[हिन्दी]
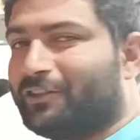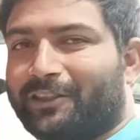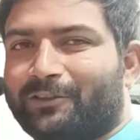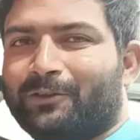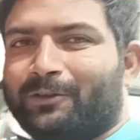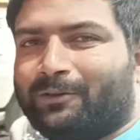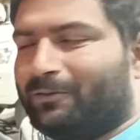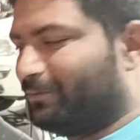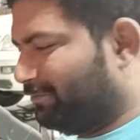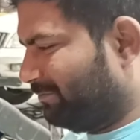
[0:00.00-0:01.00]
मशीन है जो
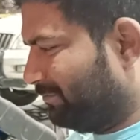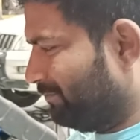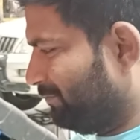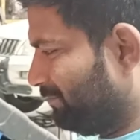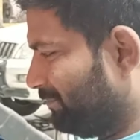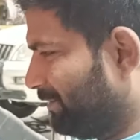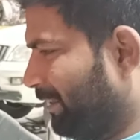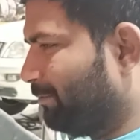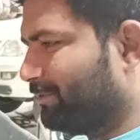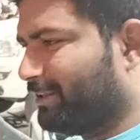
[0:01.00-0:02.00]

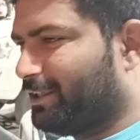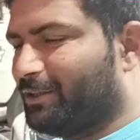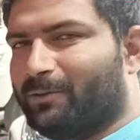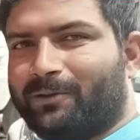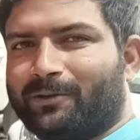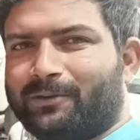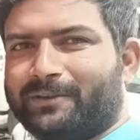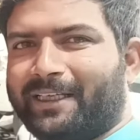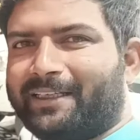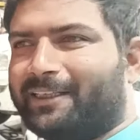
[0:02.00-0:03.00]
क्या बोलते हैं कि वो
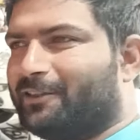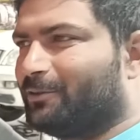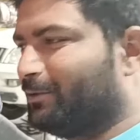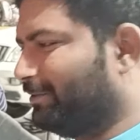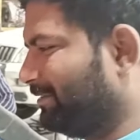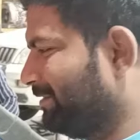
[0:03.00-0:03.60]
टायर का जो